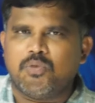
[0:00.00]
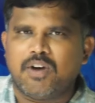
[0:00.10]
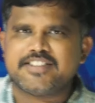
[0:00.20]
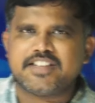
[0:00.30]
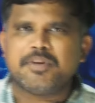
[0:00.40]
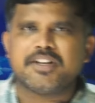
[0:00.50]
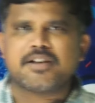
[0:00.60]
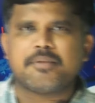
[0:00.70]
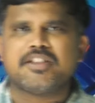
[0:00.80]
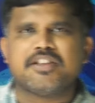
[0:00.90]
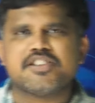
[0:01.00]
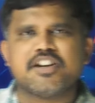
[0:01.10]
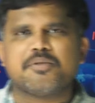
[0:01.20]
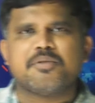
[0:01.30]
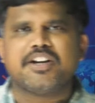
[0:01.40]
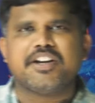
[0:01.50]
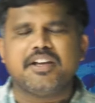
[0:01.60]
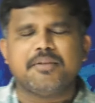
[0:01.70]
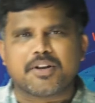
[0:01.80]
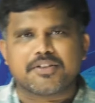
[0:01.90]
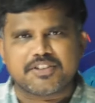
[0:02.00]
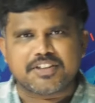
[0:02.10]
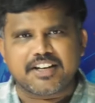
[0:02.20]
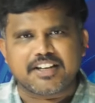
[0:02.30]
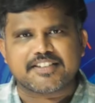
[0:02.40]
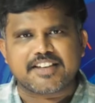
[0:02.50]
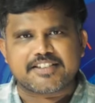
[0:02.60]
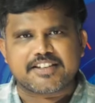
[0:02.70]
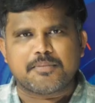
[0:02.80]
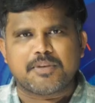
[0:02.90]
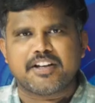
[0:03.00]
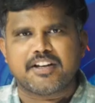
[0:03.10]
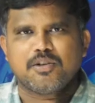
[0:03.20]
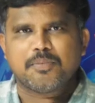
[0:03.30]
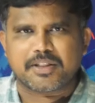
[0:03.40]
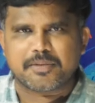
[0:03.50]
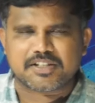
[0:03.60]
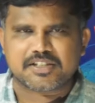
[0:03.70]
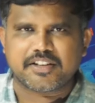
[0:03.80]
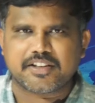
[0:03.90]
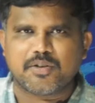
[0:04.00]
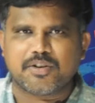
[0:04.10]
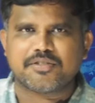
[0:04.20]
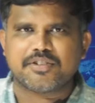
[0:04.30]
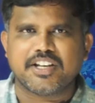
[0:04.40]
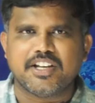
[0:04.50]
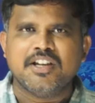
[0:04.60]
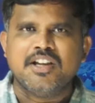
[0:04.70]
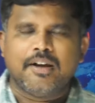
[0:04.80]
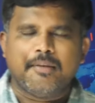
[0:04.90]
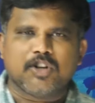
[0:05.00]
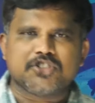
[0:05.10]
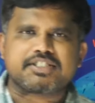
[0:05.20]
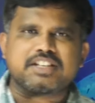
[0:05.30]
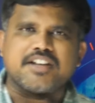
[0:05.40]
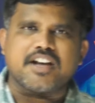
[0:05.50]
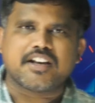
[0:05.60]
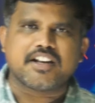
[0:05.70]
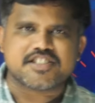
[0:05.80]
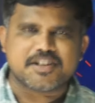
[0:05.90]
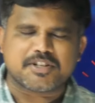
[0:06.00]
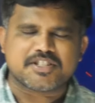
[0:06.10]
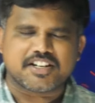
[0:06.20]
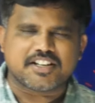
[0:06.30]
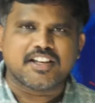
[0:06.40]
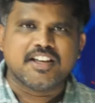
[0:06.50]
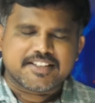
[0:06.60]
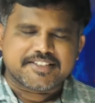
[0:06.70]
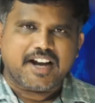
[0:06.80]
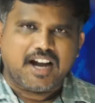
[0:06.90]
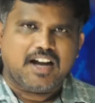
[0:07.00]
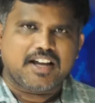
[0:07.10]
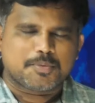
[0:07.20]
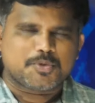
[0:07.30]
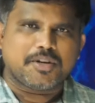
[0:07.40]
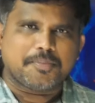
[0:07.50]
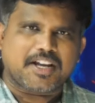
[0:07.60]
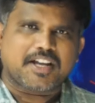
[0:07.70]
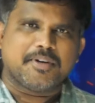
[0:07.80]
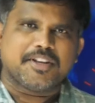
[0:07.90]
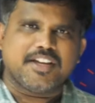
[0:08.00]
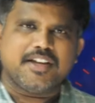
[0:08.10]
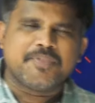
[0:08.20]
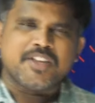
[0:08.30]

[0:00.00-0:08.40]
వైసీపీకి సంబంధించినటువంటి ప్రస్తుతానికి శాసన మండలిలో ప్రతిపక్ష నేతగా ఉన్నటువంటి బొత్స సత్యనారాయణ నేను చెప్పడం జరిగింది సరే ఆ ఎపిసోడ్ని పక్కన పెడితే